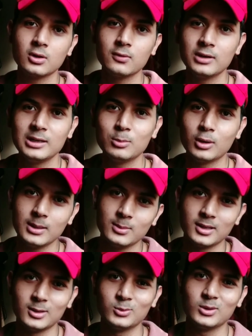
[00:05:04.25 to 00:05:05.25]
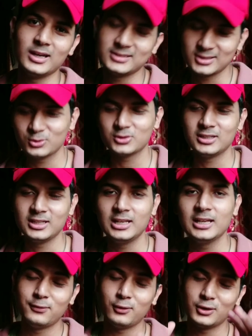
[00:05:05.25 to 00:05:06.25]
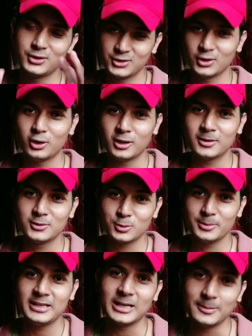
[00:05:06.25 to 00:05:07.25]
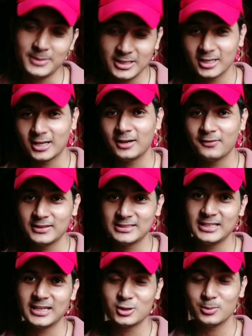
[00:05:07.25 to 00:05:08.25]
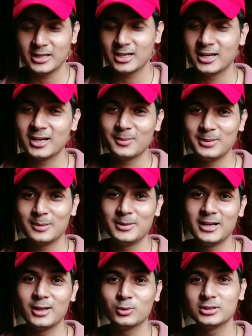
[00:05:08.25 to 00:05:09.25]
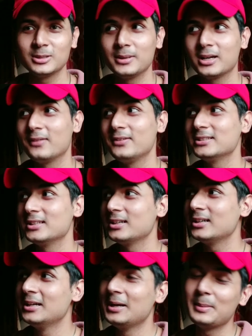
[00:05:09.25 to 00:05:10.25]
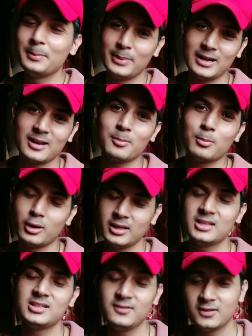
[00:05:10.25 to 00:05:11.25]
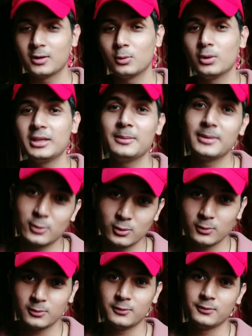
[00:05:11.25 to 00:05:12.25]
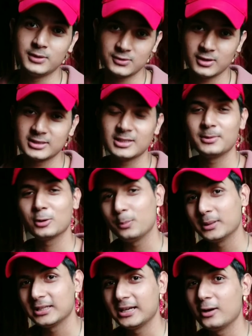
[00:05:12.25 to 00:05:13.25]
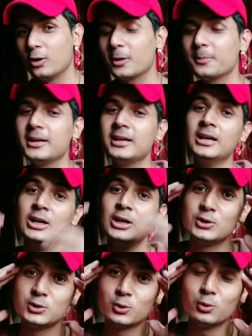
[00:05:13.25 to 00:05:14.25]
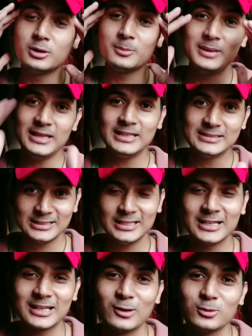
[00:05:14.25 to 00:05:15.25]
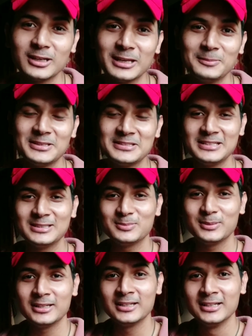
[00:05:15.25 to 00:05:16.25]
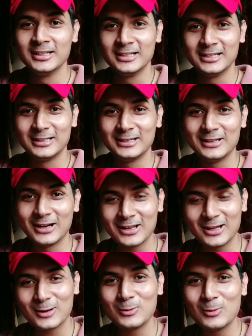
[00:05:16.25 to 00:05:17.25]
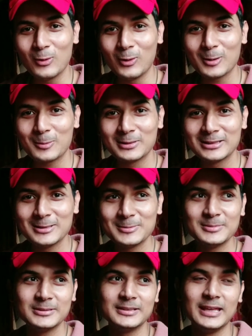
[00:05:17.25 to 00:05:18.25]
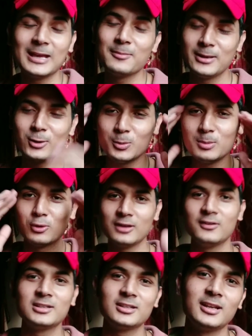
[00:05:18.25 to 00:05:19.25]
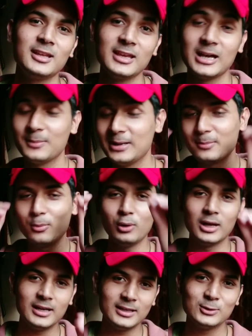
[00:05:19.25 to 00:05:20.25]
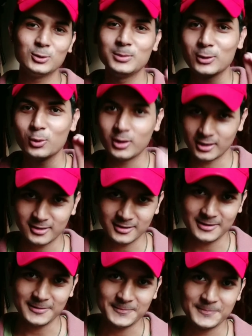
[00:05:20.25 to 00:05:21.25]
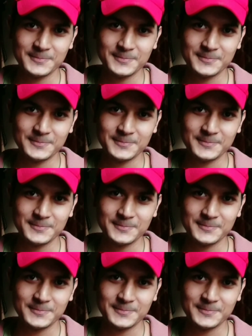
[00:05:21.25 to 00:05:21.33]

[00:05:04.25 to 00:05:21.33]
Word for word: श्रॉफ वाली बॉडी बना लूंगा ऐसा कुछ नहीं है फॉर श्योर जो मेरी अभी करंट फिजिक है जो मेरी करंट अभी अपडेट है उससे मैं काफ़ी ज़्यादा बेटर बॉडी अचीव कर लूंगा ये मेरे को विश्वास है मेरे को पता है और मैं शूट भी इसीलिए कर रहा हूँ ताकि मैं इस चीज़ पर डटा रहूँ और मतलब एक मेरे को भी मोटिवेशन रहे कि हाँ मैंने बोला है तो मेरे को करना है